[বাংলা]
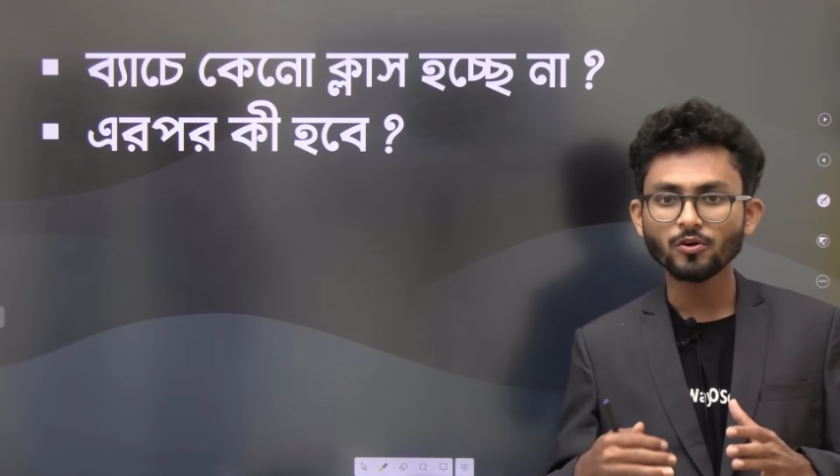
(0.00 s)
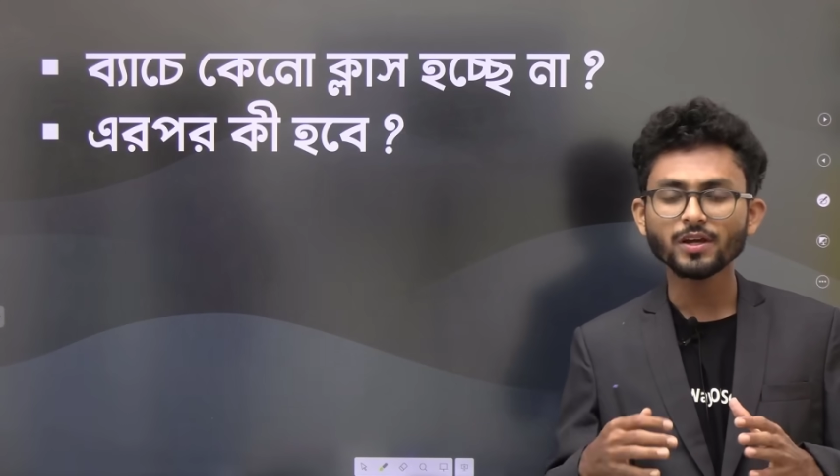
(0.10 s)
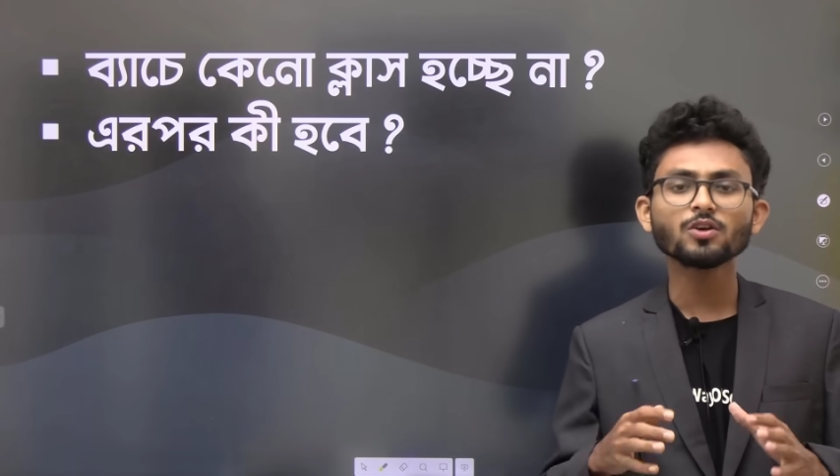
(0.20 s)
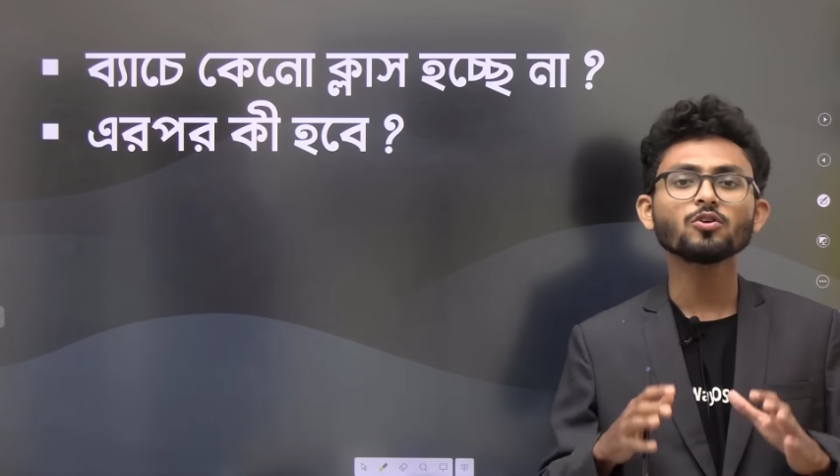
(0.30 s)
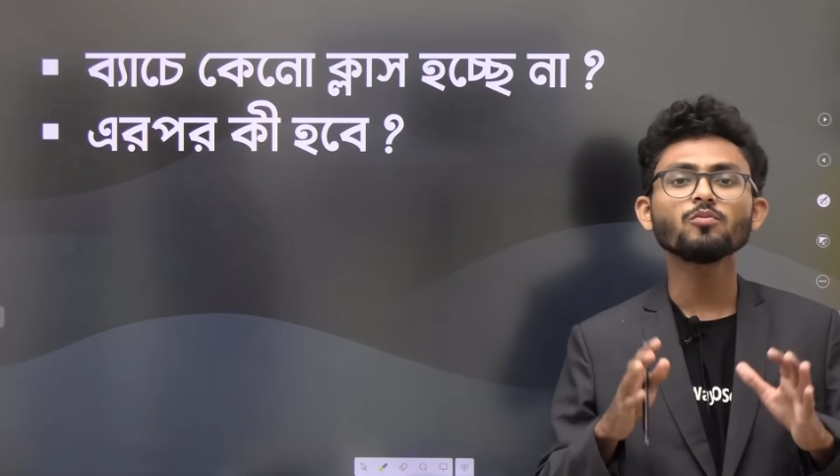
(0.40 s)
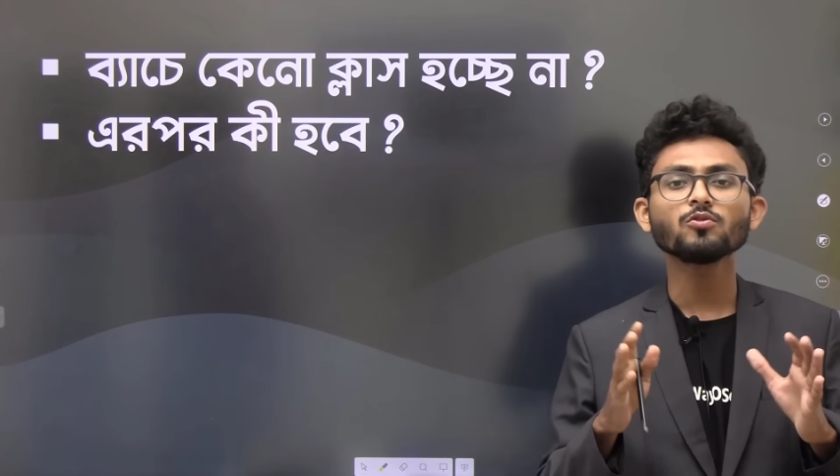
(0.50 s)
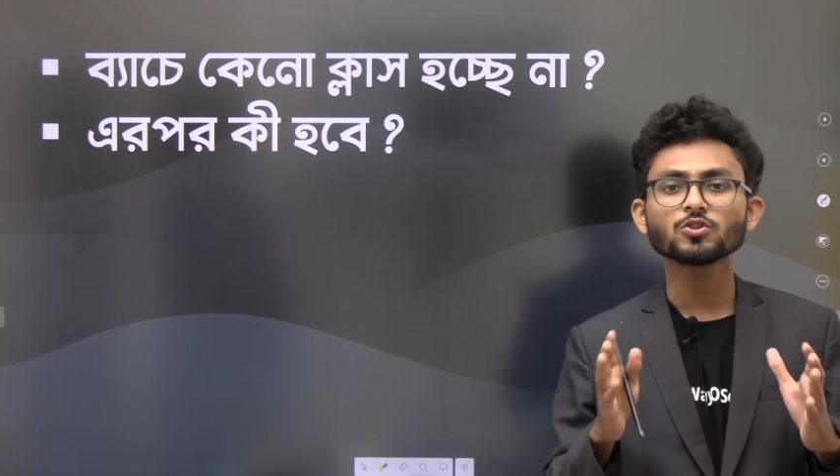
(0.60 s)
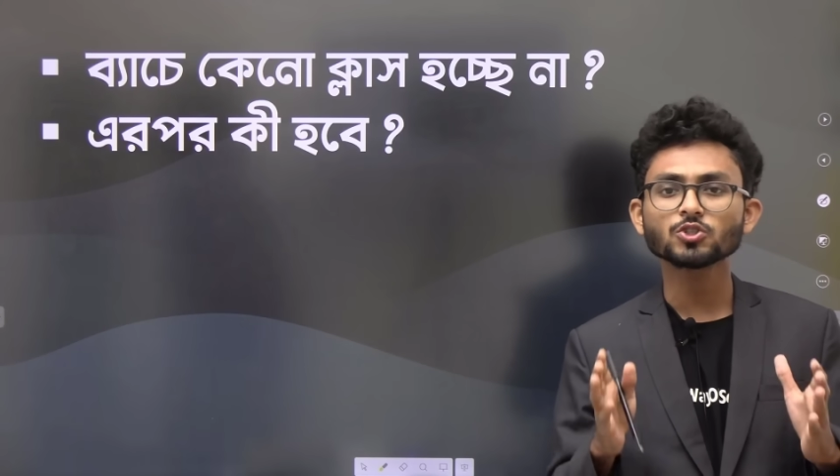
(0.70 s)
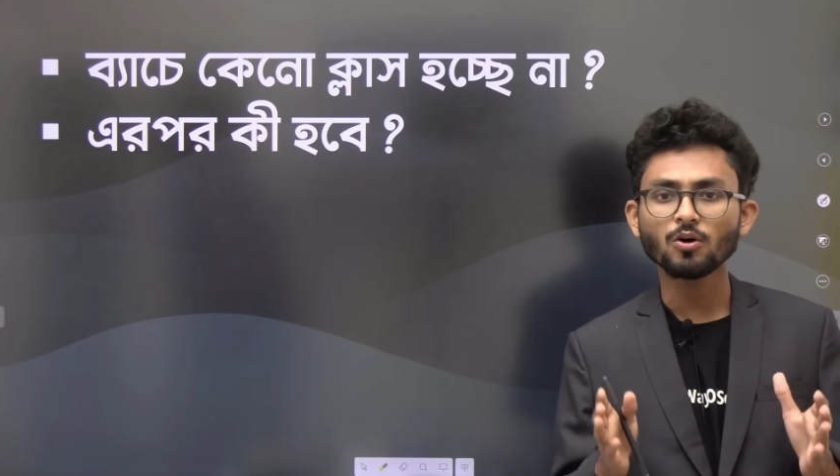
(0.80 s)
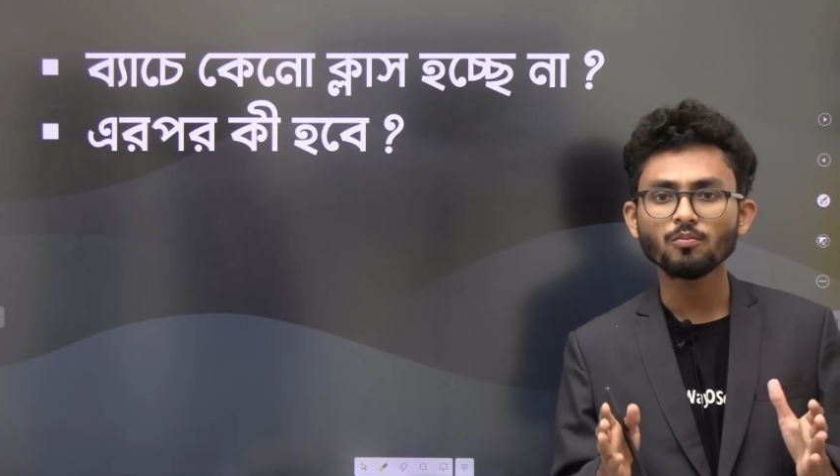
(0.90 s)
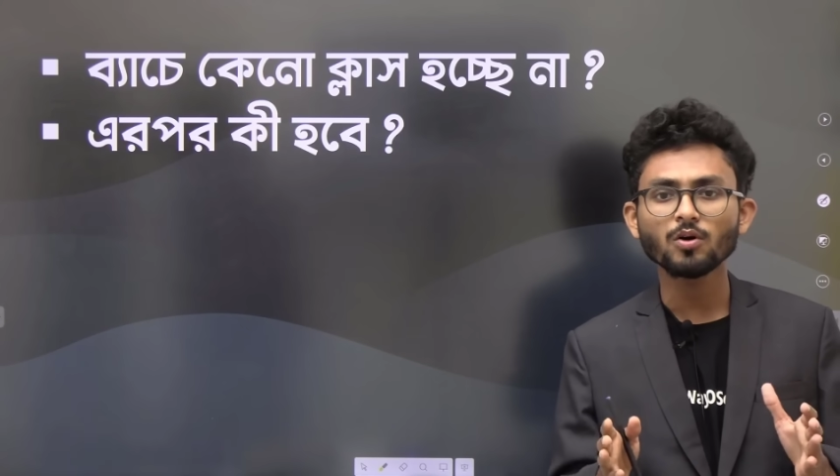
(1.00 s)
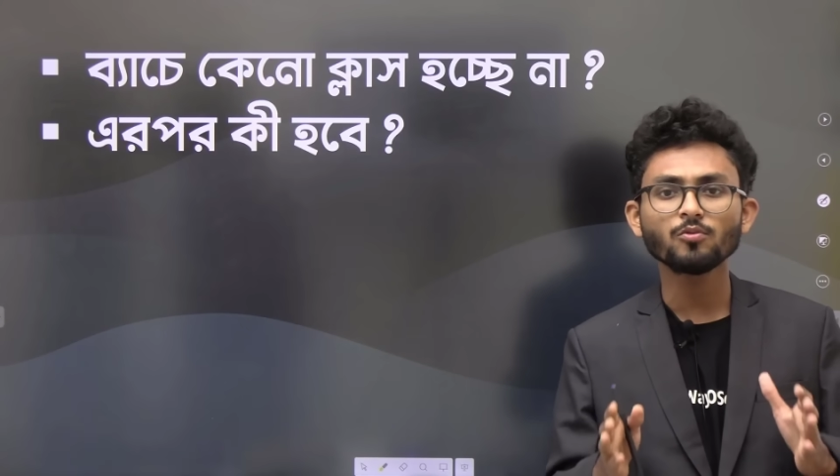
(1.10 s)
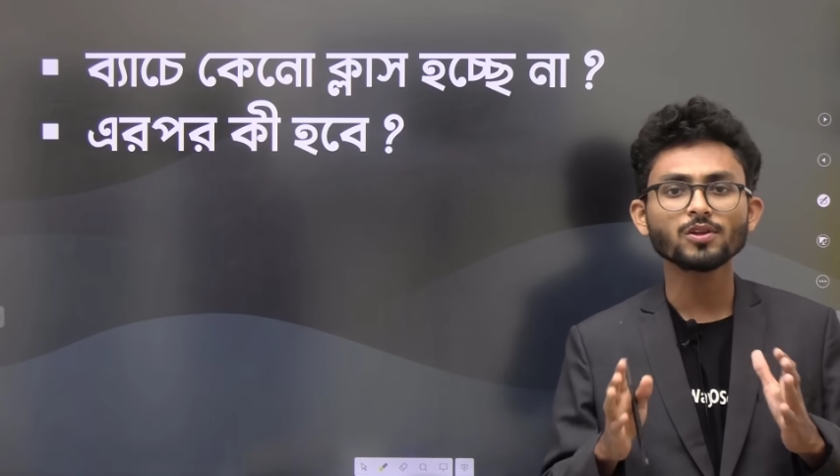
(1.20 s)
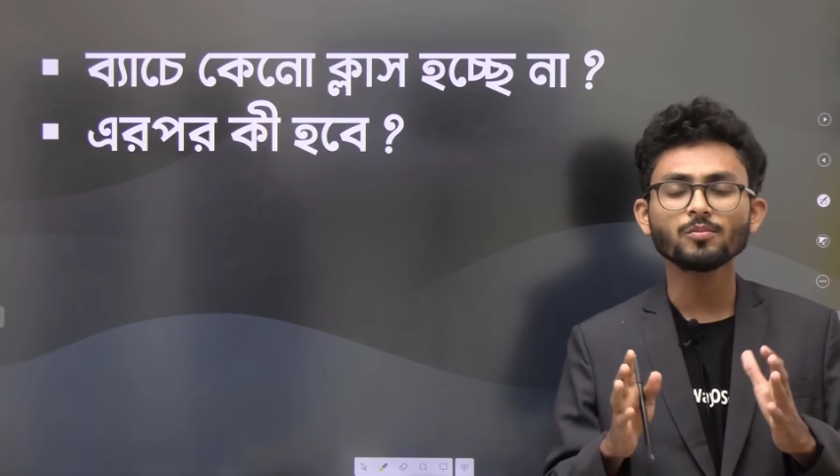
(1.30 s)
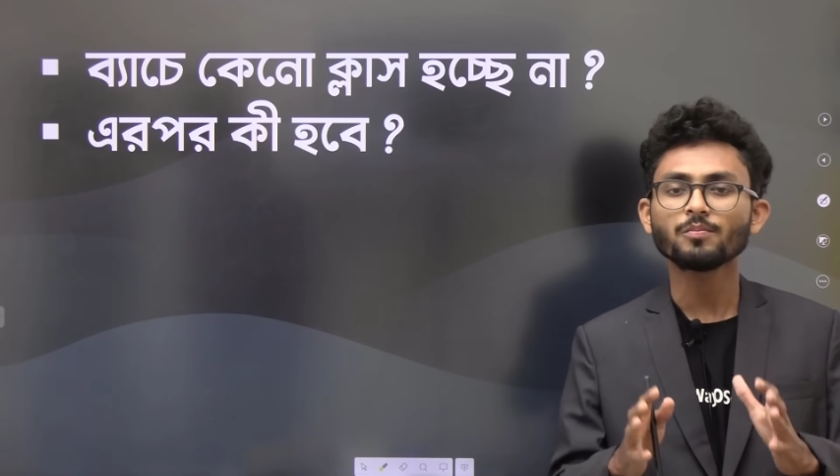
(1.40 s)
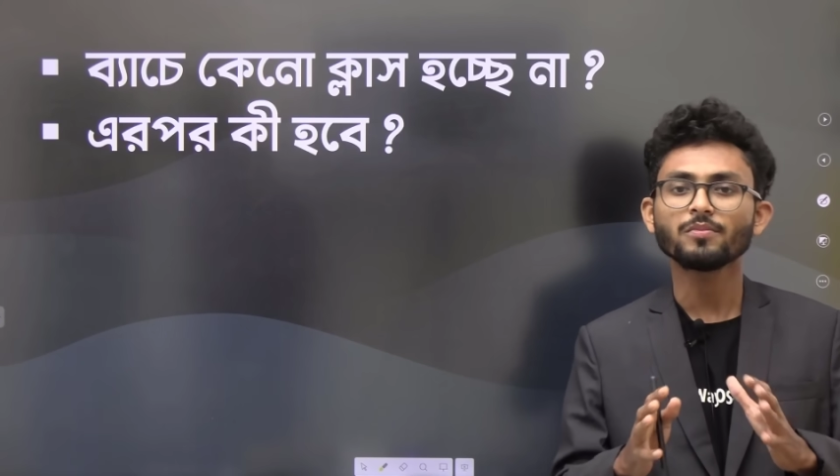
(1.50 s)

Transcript: এরকম কোনো সম্ভাবনা বা